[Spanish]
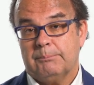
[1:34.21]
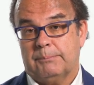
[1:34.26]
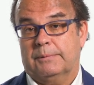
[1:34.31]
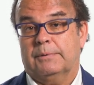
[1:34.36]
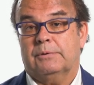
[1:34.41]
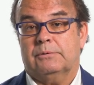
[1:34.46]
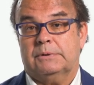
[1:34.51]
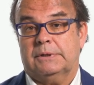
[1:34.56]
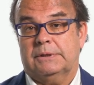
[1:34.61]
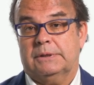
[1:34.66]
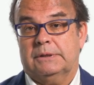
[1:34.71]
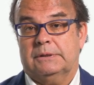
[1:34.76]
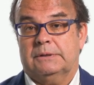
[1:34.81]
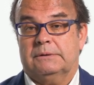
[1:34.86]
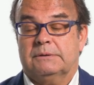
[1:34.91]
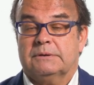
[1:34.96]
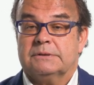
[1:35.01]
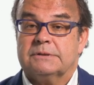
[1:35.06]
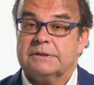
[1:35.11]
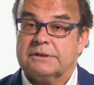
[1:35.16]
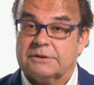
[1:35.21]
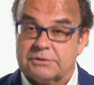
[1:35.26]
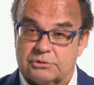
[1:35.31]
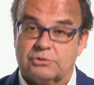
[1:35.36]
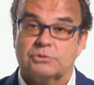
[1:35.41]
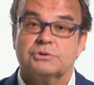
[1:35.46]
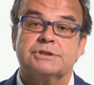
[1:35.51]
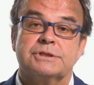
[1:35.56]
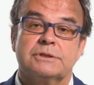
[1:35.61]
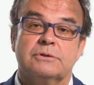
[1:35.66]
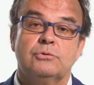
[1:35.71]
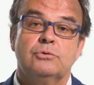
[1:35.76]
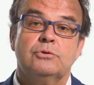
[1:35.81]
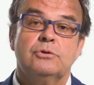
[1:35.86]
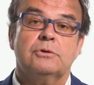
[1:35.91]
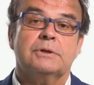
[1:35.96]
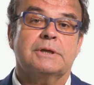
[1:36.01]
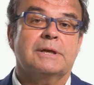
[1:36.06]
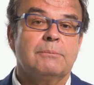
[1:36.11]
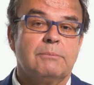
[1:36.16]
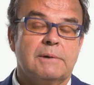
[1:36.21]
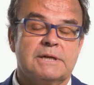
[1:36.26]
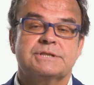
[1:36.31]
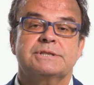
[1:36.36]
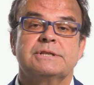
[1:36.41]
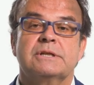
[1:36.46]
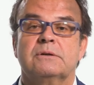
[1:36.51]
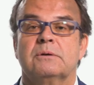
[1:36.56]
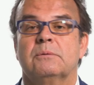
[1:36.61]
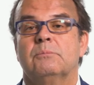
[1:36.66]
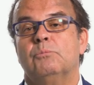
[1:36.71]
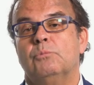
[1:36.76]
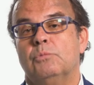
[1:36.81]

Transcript: porque estoy seguro que va a ser